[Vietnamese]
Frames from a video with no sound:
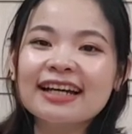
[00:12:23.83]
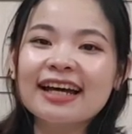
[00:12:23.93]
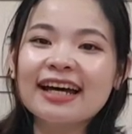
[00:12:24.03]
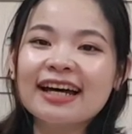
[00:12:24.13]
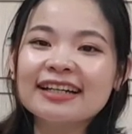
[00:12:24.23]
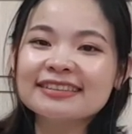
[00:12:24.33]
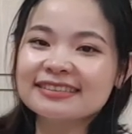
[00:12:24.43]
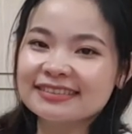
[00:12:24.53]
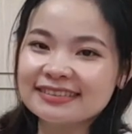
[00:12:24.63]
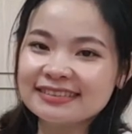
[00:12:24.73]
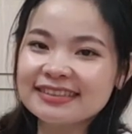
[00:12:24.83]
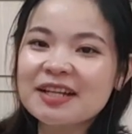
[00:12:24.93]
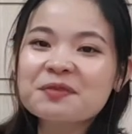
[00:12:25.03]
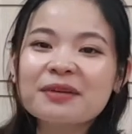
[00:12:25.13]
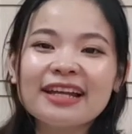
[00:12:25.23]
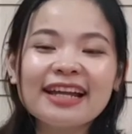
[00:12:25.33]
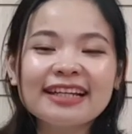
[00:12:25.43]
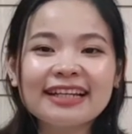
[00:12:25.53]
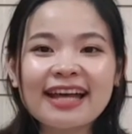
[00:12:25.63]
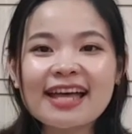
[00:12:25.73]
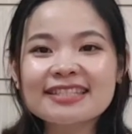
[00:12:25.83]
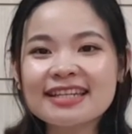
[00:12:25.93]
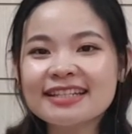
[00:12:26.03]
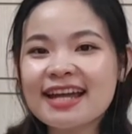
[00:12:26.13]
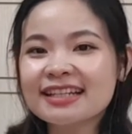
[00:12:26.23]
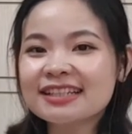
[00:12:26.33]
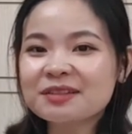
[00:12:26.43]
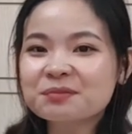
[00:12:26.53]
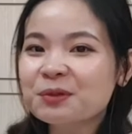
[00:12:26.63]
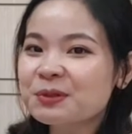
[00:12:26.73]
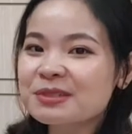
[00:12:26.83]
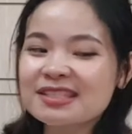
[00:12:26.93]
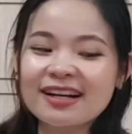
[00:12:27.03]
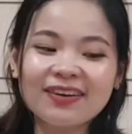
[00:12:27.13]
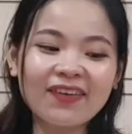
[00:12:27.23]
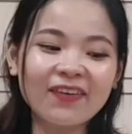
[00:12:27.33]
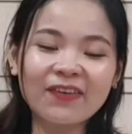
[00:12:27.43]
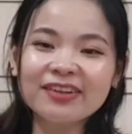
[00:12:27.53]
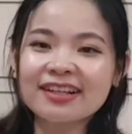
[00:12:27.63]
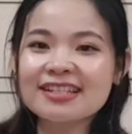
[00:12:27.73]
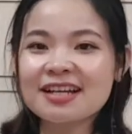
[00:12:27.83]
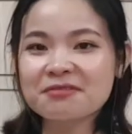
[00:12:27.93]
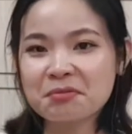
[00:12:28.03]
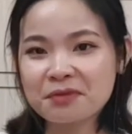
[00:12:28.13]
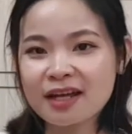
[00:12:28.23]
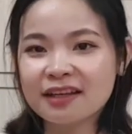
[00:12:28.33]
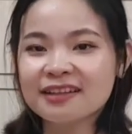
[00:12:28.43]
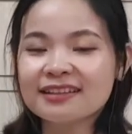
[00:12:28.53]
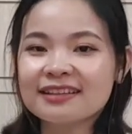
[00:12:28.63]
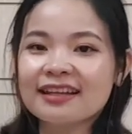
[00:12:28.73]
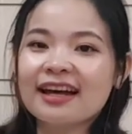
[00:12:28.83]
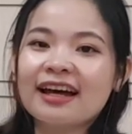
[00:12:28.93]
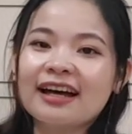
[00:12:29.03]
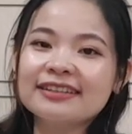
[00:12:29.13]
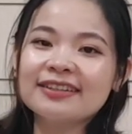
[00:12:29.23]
à, ngay lúc này đây thì các anh chị đang rất muốn sở hữu những cái sản phẩm này à,